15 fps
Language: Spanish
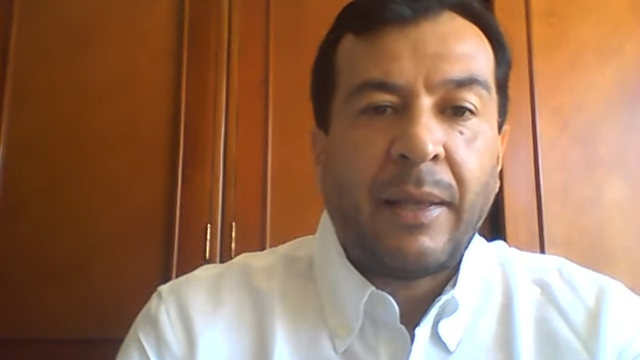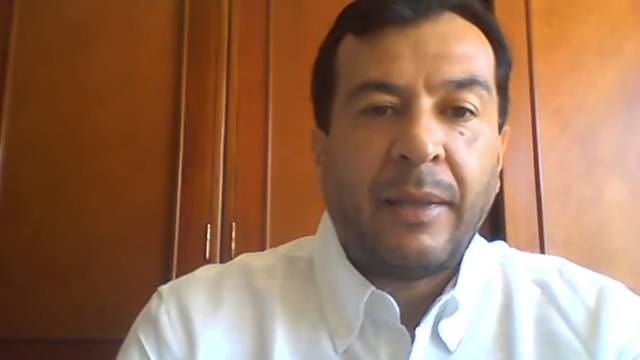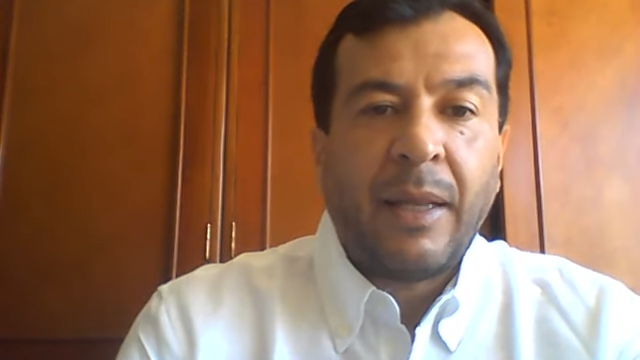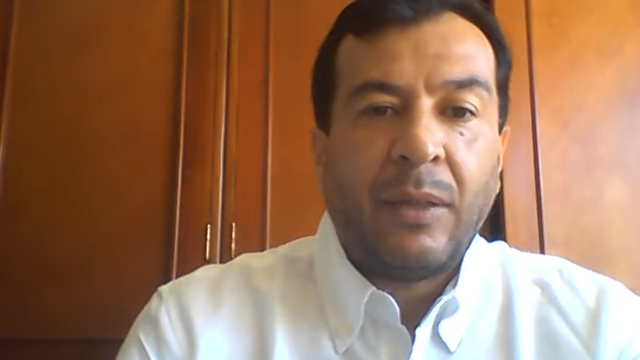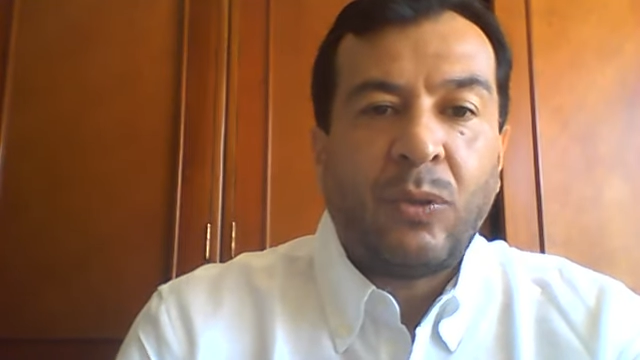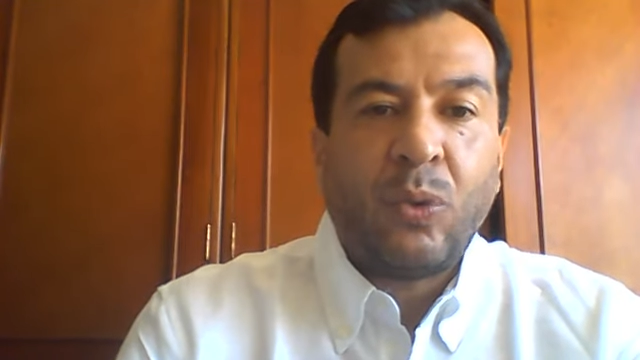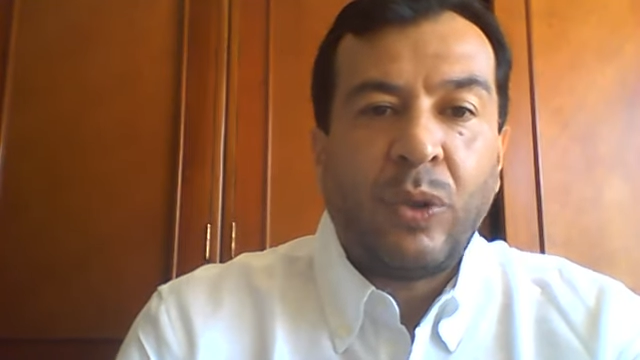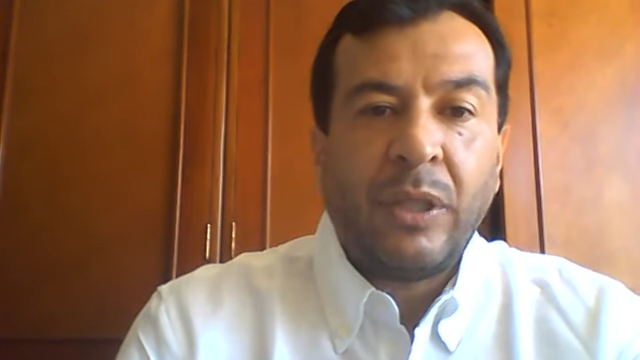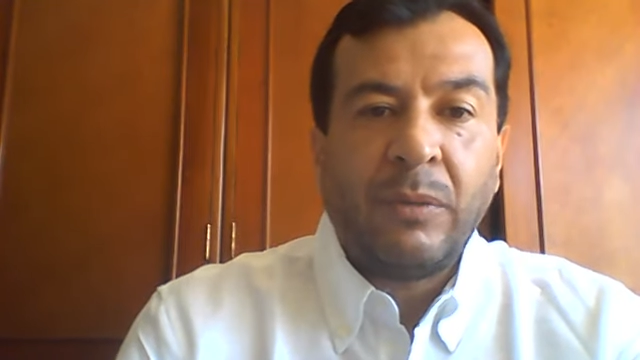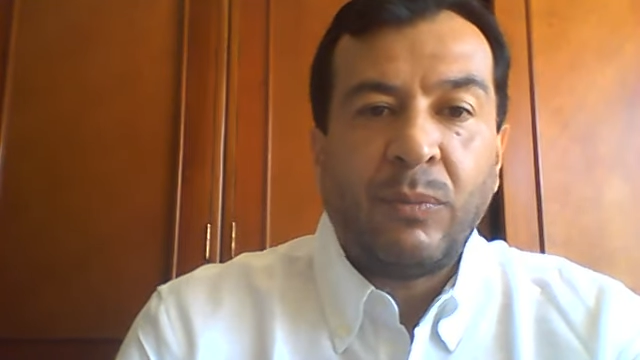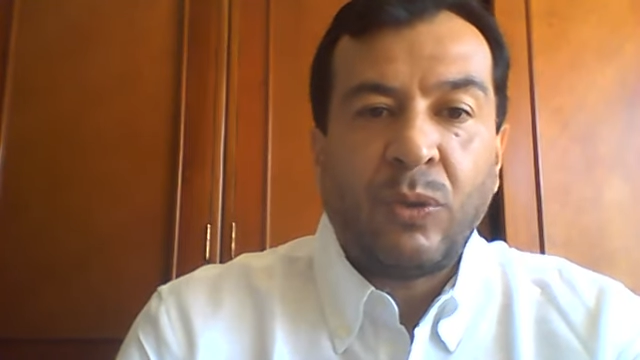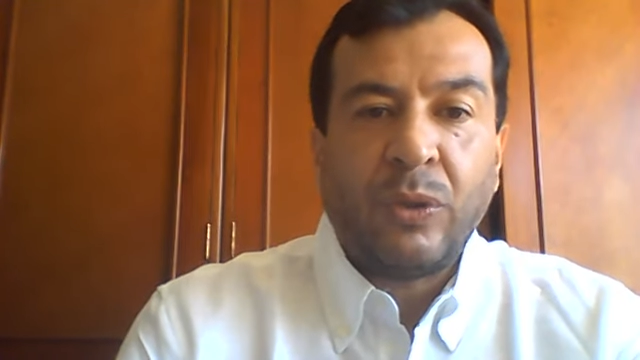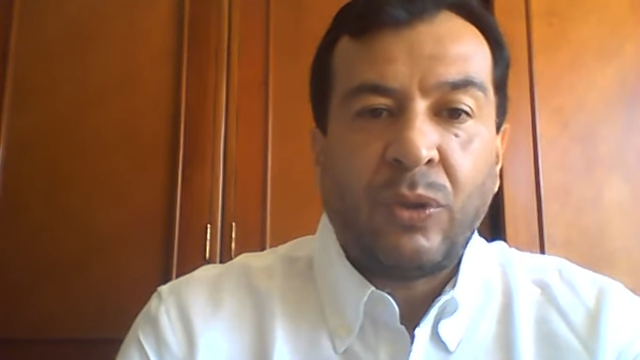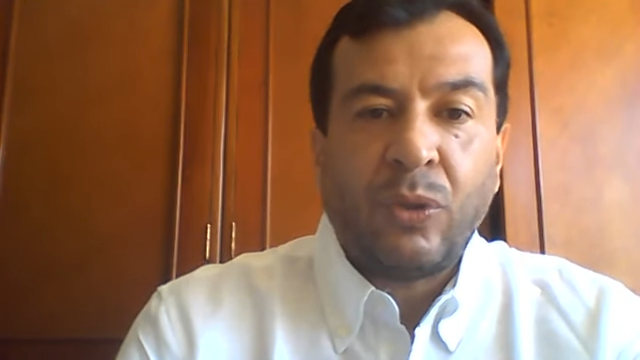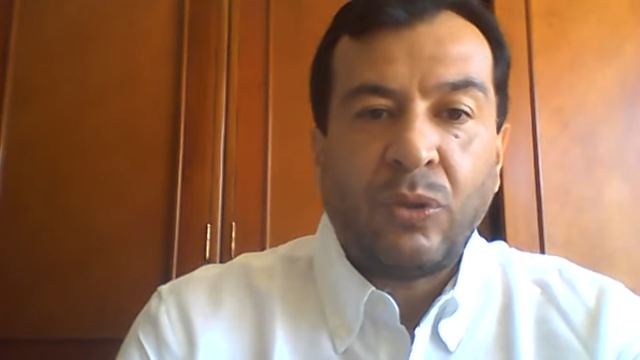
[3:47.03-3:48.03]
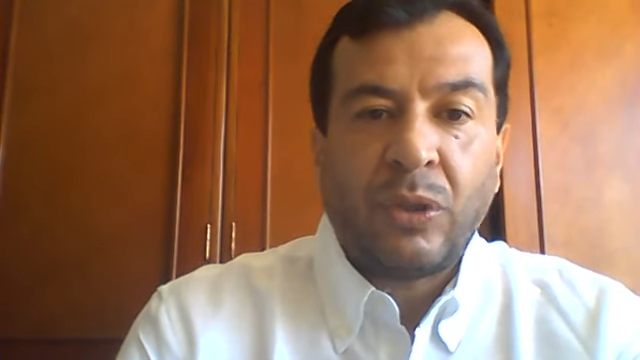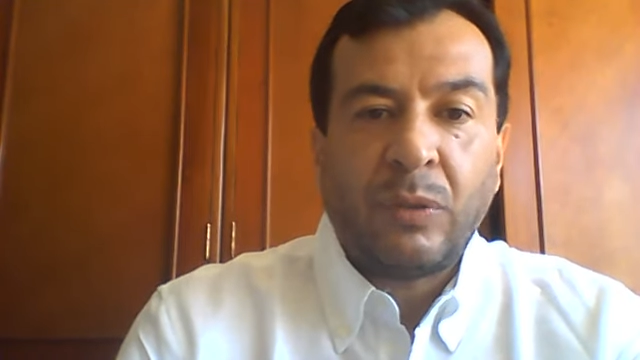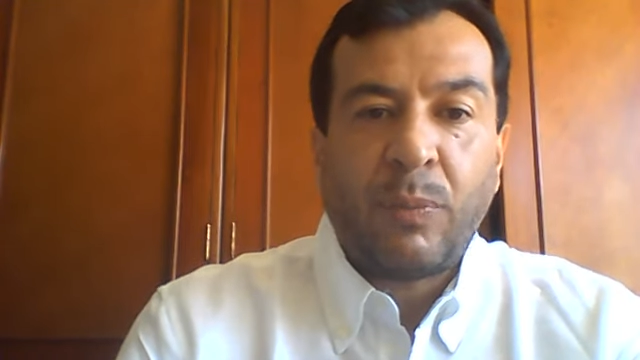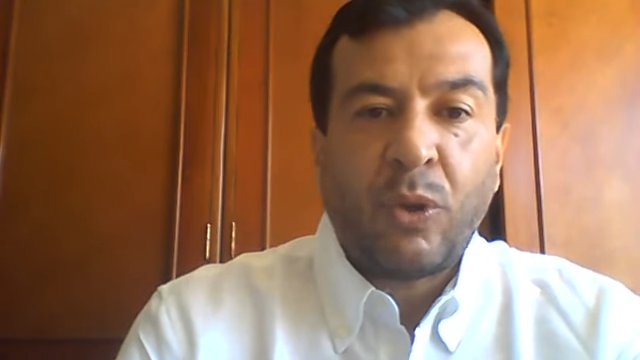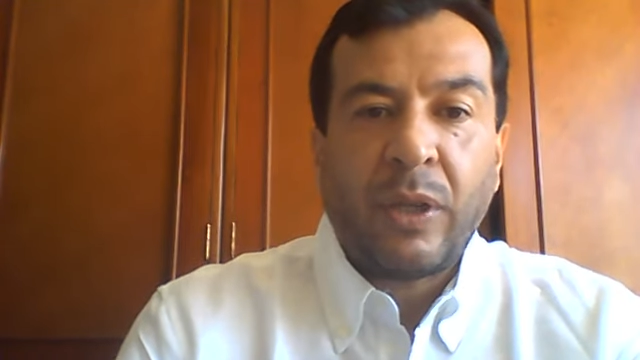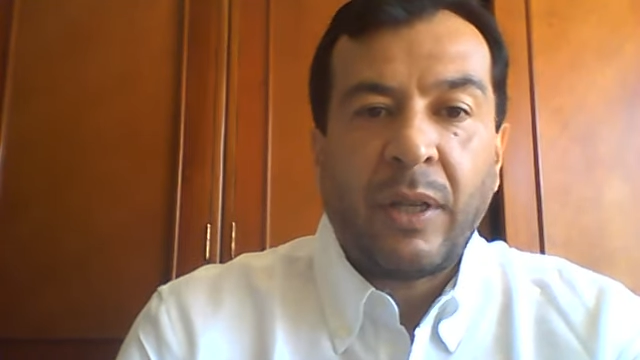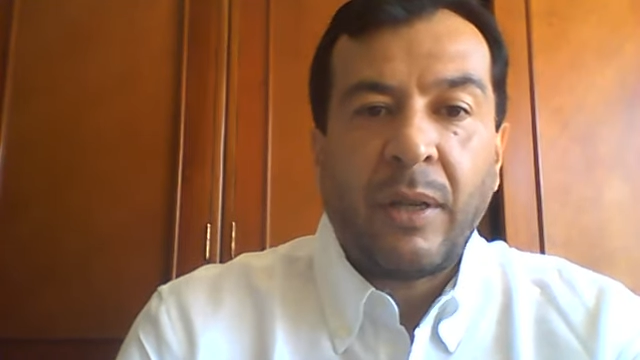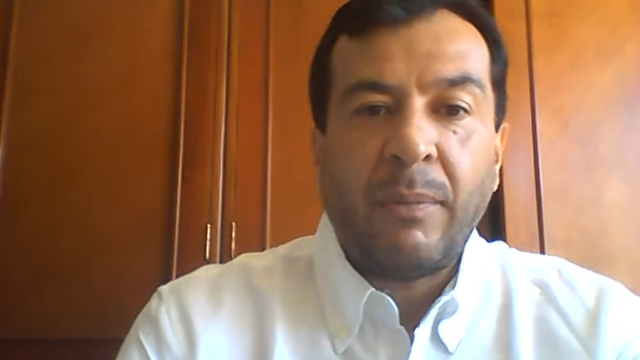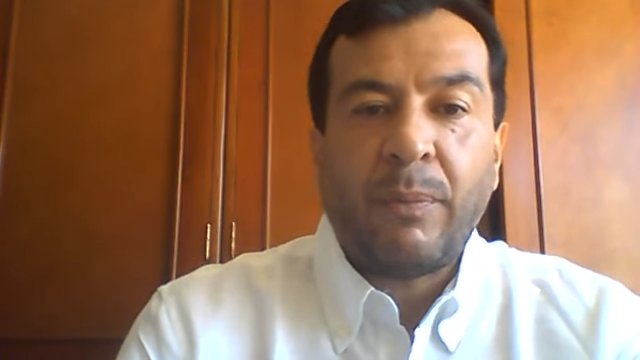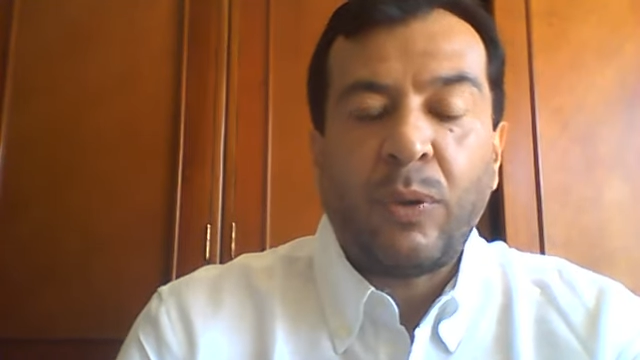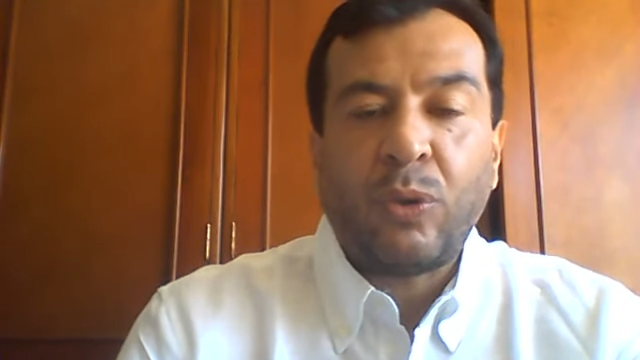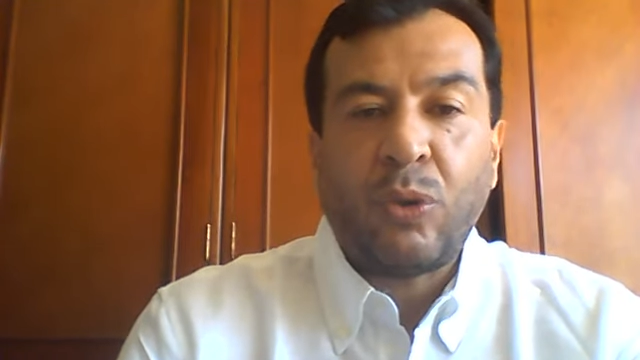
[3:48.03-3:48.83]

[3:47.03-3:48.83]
del turismo, entonces por ejemplo,